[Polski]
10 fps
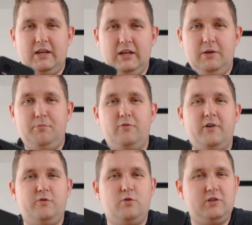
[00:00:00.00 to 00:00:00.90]
i
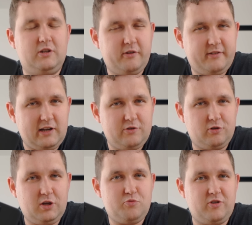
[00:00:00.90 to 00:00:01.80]
prowadzą one do
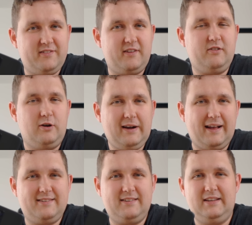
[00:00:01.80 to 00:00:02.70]
znalezionych przez nas
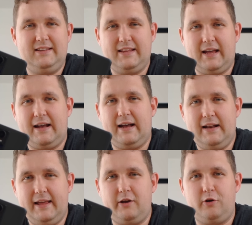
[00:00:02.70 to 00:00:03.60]
okazji na
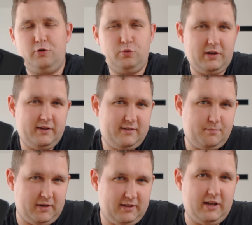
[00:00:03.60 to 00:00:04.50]
Allegro, które jest
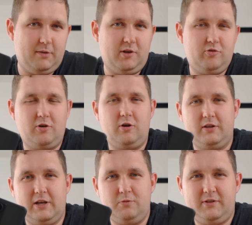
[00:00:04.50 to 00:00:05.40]
partnerem naszego
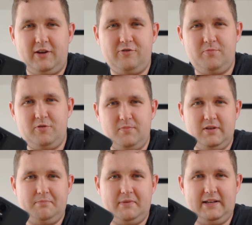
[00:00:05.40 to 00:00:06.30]
kanału, tak
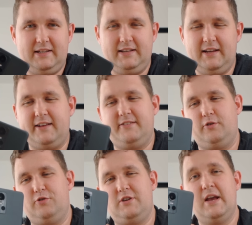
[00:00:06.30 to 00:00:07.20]
żebyśmy mieli jasność.